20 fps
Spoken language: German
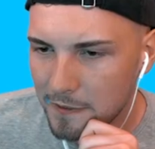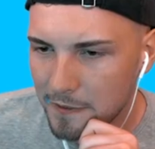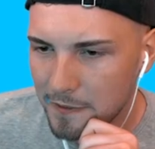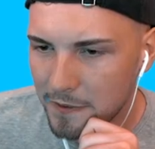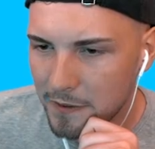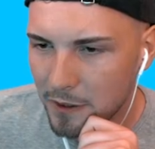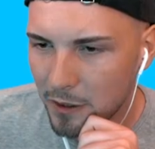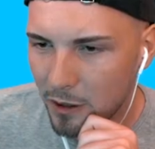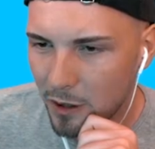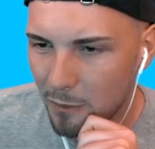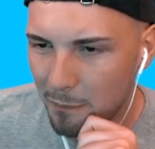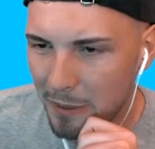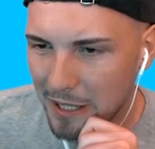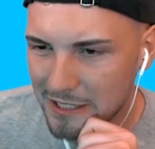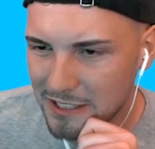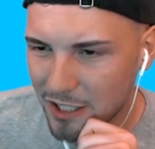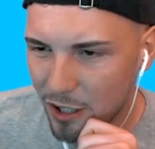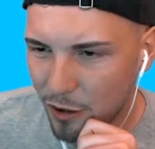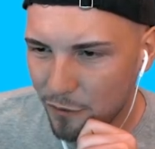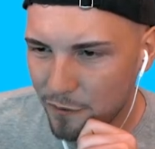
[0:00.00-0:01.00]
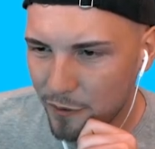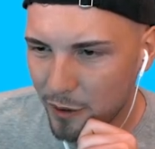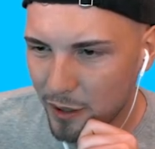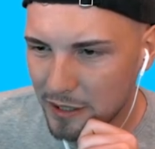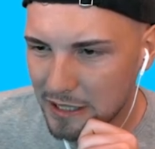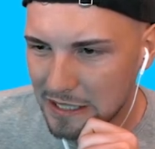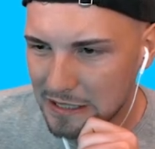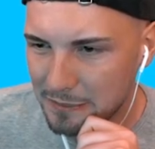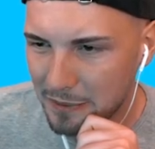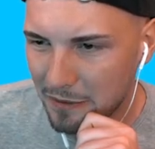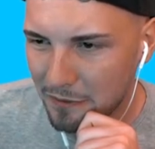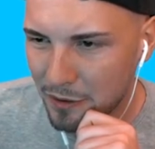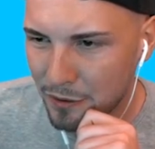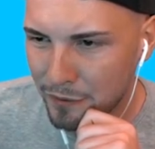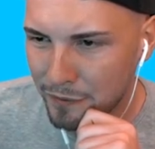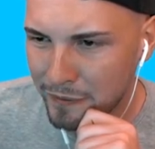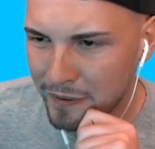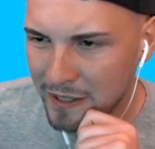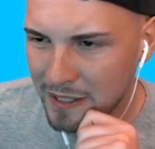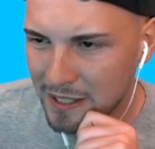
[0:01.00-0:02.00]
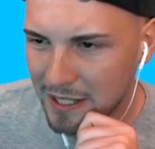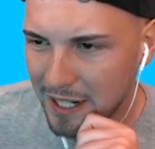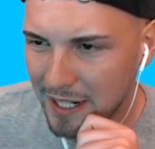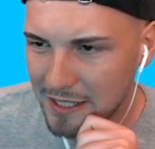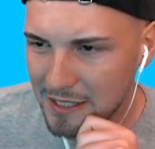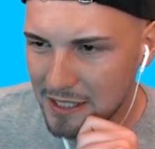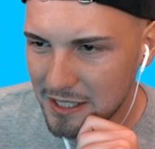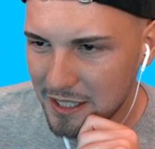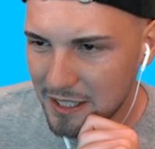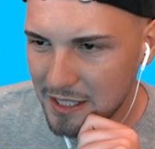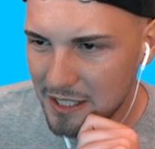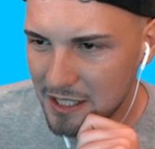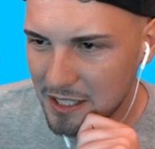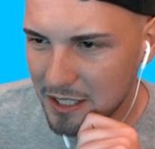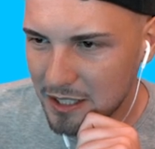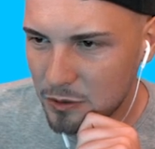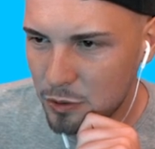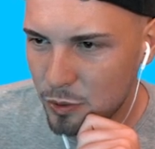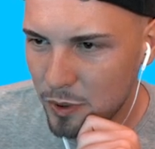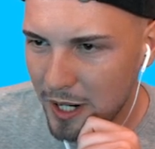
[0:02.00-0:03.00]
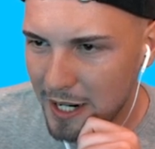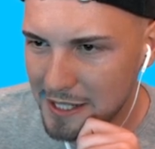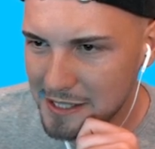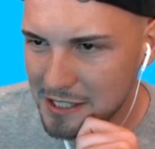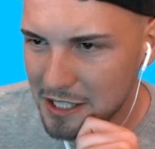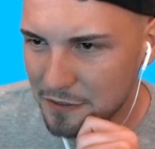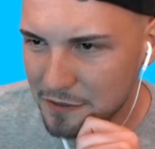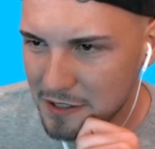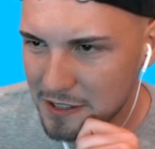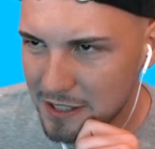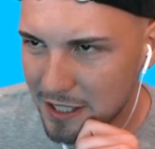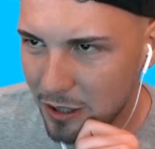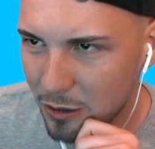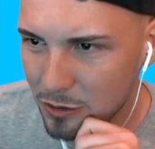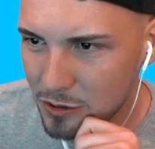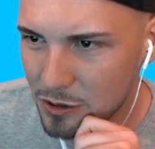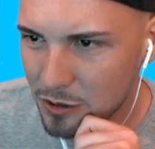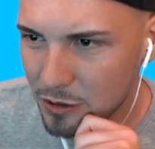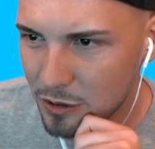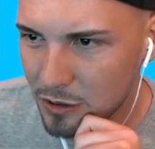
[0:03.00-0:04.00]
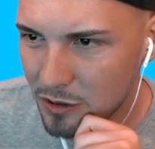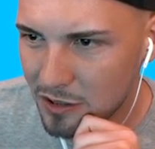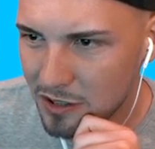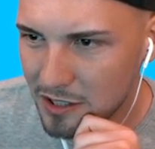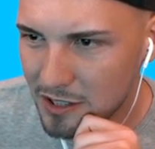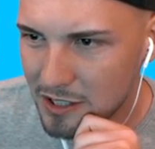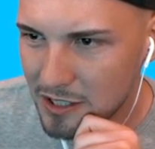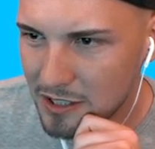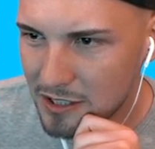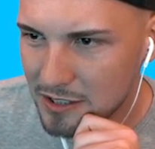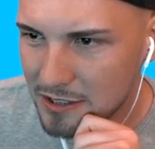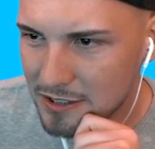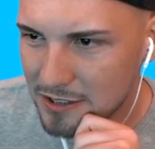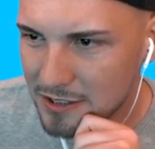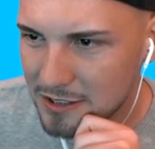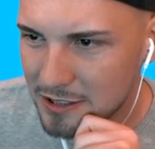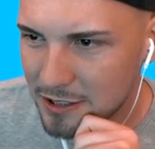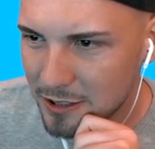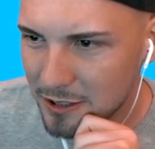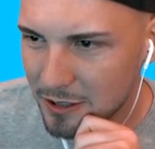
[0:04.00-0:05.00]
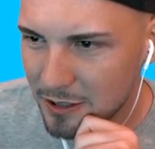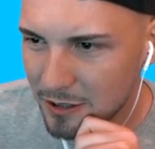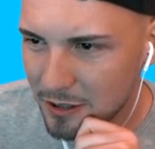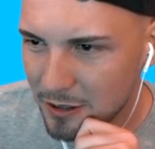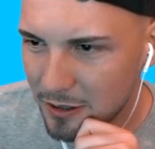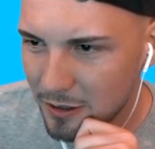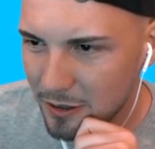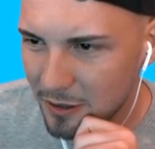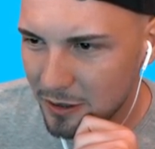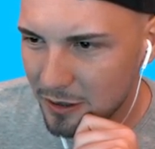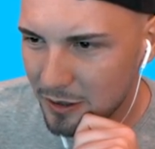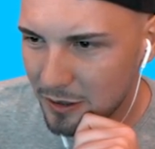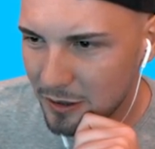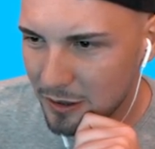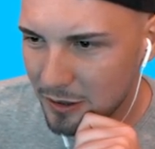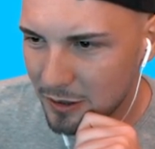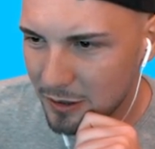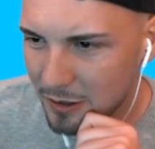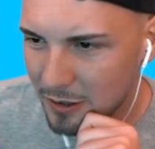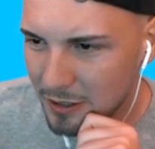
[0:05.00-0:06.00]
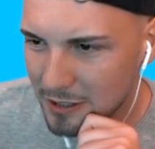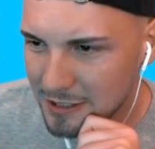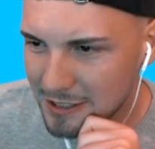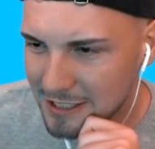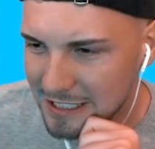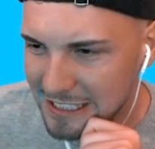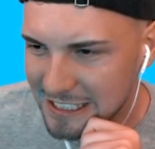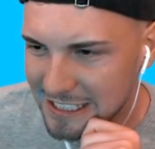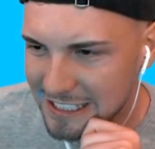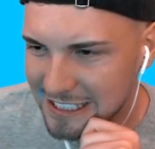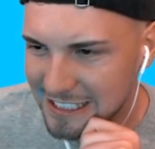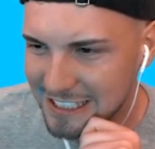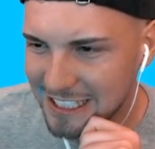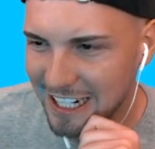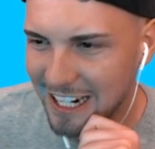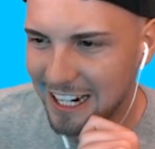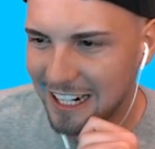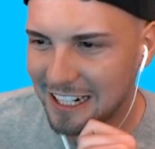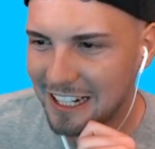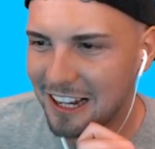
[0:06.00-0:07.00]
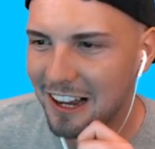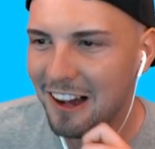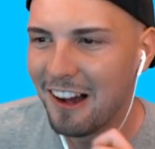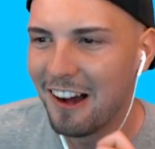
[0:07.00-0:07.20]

So, pass auf, Leute. Jetzt machen wir auf jeden Fall hier ein richtig, richtig crazy crazyhaftes Auto. So, und zack.